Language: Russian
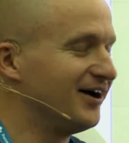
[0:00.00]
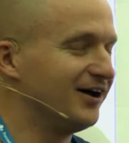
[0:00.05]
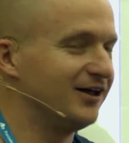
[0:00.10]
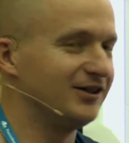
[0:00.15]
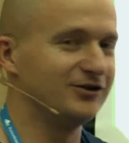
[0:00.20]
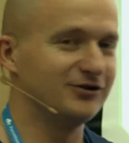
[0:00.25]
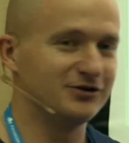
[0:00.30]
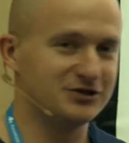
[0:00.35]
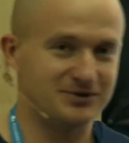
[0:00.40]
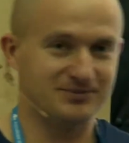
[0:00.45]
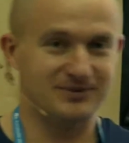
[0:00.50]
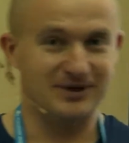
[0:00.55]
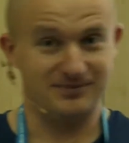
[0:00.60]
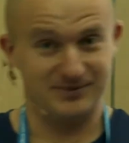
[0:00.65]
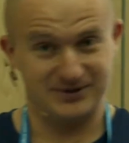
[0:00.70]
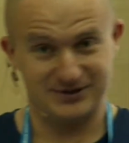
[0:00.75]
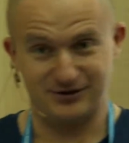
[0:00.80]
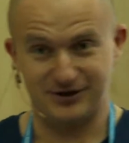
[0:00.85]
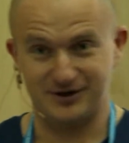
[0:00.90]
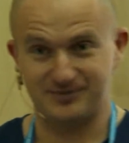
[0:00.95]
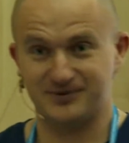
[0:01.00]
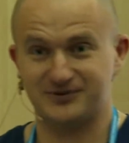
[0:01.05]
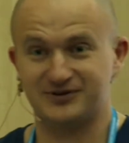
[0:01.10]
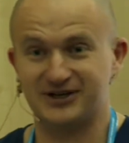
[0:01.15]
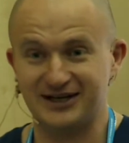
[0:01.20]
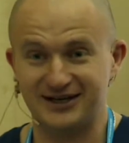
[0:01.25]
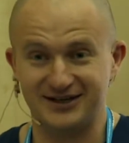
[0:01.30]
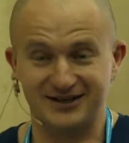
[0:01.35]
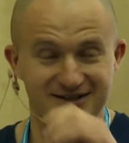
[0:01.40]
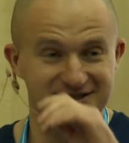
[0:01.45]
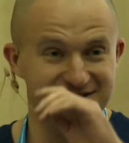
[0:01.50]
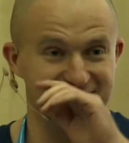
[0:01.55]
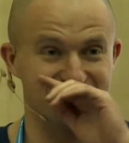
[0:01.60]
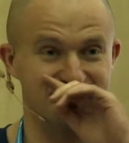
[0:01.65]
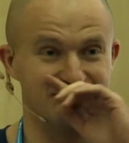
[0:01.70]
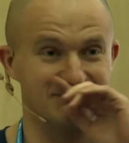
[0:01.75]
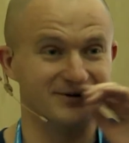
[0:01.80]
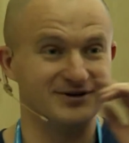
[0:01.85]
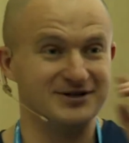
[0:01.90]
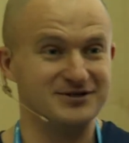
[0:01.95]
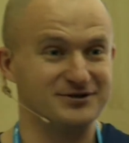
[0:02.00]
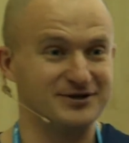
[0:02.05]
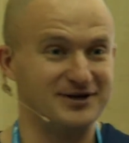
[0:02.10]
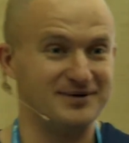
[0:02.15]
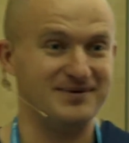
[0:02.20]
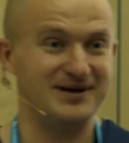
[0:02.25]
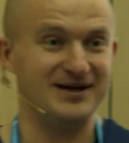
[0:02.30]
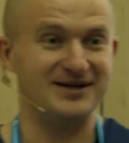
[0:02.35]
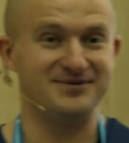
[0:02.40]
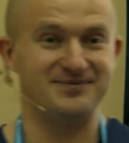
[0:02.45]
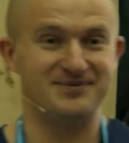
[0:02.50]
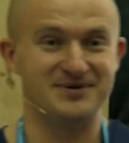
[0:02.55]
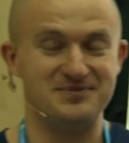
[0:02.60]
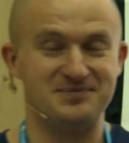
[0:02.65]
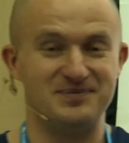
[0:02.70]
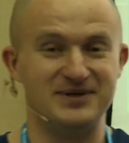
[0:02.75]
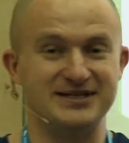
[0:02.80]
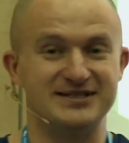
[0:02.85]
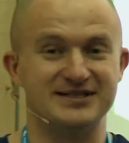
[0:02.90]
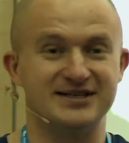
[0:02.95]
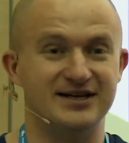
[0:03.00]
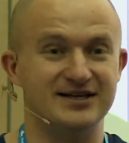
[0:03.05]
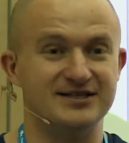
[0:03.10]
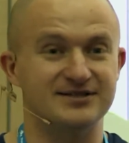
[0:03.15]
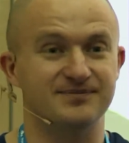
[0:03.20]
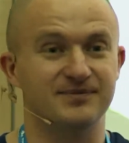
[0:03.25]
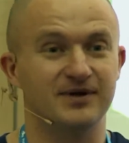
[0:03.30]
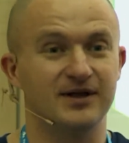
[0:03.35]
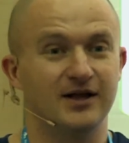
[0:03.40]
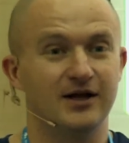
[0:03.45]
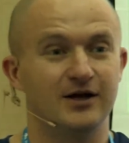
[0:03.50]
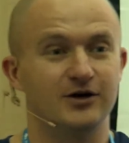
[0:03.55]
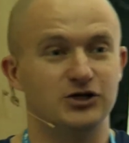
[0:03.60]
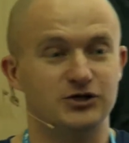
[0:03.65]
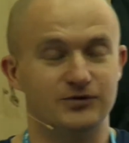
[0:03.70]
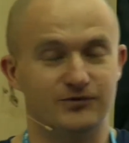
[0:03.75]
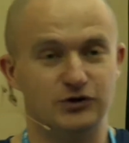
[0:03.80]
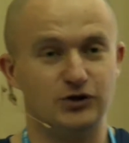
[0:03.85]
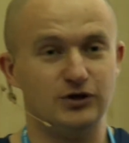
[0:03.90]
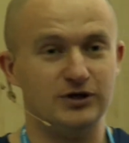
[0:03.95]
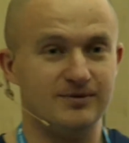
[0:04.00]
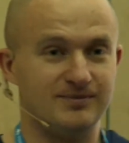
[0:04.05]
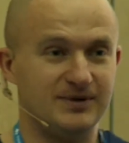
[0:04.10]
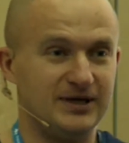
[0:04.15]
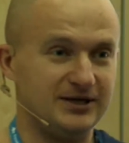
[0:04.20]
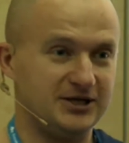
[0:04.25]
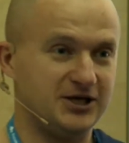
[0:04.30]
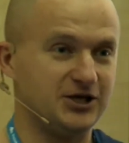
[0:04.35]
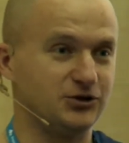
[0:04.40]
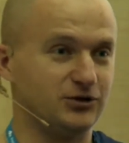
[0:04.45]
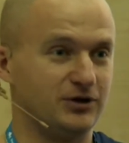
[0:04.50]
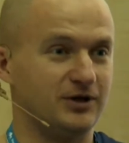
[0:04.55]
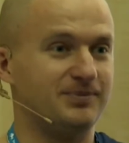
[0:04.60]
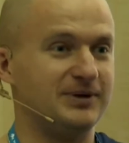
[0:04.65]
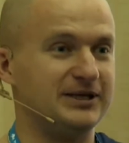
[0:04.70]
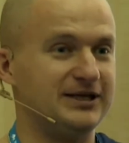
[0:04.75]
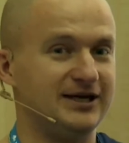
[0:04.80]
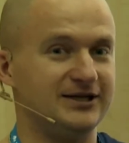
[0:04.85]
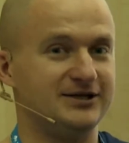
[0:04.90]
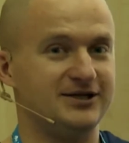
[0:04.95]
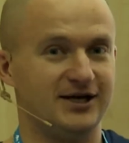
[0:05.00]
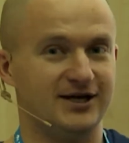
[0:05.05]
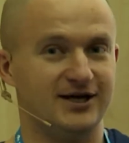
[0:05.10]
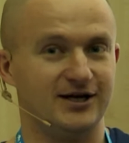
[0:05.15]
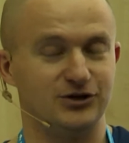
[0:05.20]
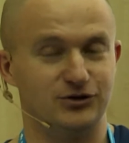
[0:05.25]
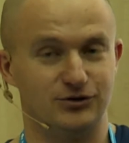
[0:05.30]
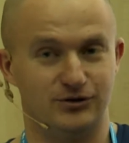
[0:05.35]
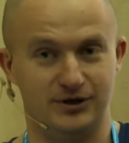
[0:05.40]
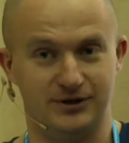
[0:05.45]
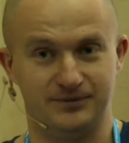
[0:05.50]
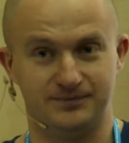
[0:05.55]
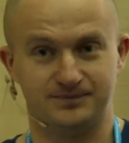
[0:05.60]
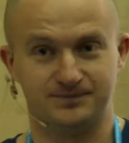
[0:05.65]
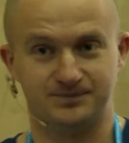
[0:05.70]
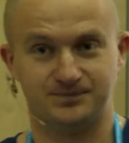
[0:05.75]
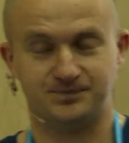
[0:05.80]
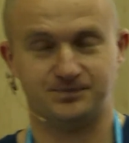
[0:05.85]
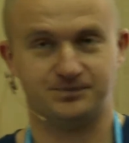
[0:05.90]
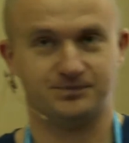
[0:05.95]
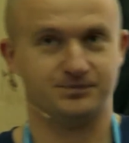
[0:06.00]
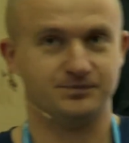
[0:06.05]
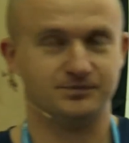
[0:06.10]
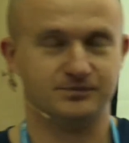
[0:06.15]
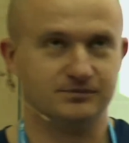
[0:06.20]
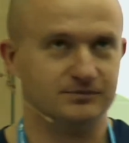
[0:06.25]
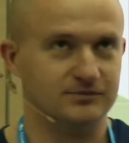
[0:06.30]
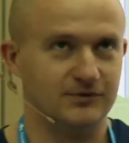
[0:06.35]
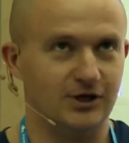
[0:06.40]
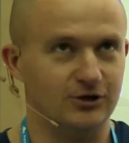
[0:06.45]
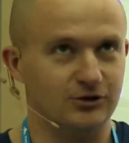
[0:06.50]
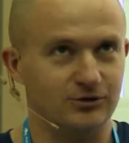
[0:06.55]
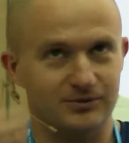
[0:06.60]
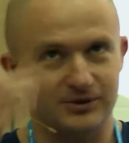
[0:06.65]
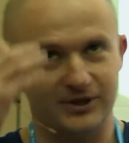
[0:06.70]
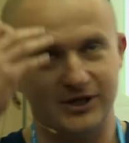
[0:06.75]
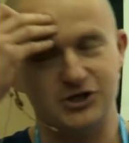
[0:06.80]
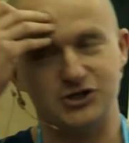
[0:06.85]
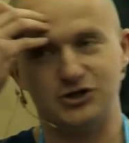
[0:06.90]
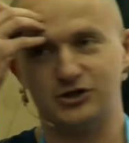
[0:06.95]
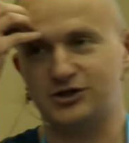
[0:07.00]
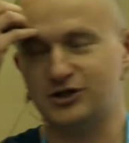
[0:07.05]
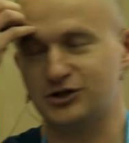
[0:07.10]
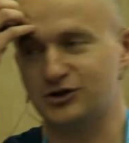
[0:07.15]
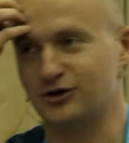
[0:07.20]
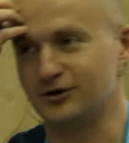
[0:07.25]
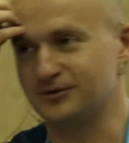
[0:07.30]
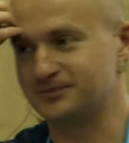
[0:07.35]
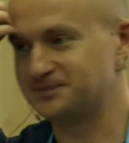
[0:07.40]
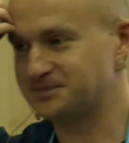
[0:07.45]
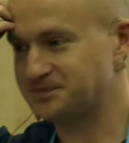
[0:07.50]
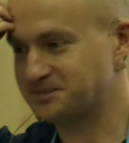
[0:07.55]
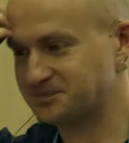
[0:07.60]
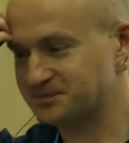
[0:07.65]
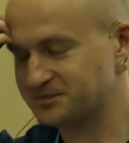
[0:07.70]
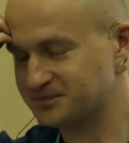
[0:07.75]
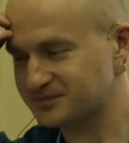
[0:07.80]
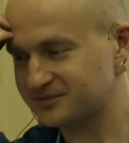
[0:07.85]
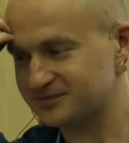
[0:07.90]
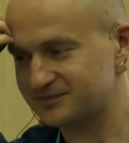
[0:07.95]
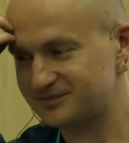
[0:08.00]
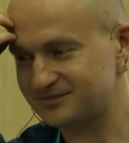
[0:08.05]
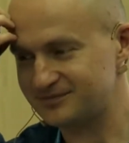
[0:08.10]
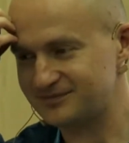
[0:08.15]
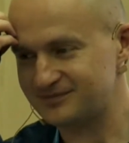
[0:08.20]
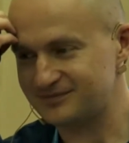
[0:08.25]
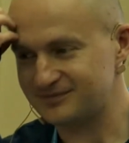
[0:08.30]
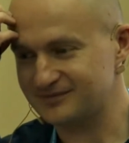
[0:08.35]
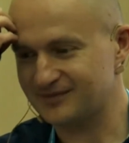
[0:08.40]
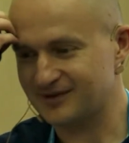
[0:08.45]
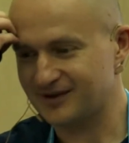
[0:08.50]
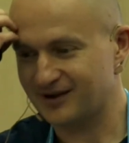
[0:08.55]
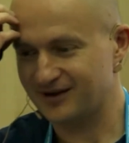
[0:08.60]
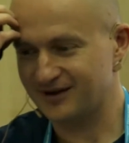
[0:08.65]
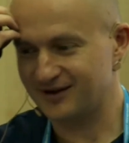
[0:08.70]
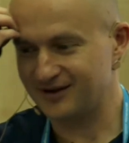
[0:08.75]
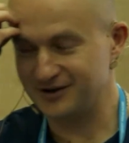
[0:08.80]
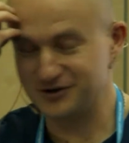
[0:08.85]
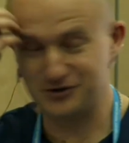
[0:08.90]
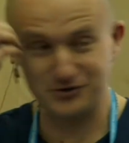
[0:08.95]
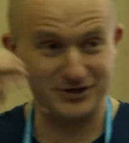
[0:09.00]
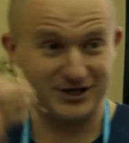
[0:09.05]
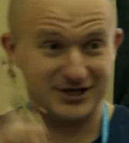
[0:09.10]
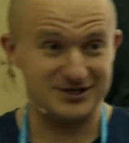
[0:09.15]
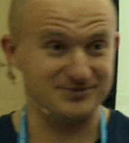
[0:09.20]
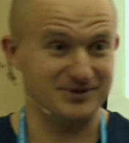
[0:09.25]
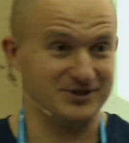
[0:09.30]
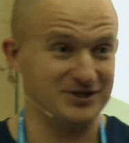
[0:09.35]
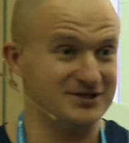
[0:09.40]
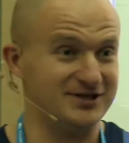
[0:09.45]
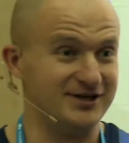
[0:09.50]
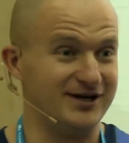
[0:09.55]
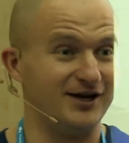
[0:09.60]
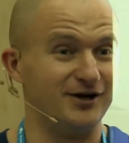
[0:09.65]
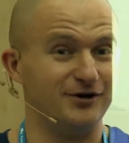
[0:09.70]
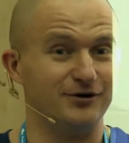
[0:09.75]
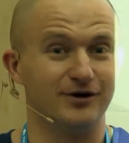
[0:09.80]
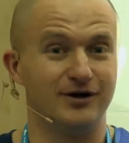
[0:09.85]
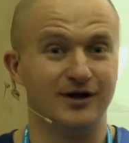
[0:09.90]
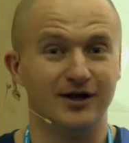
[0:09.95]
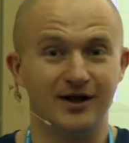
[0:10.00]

Ну, в общем, там история повторилась, не буду вас утомлять пересказом. В общем, в итоге меня кинуло подряд три конторы. Я думаю, нет, что-то не то. Энтузиазма не теряю.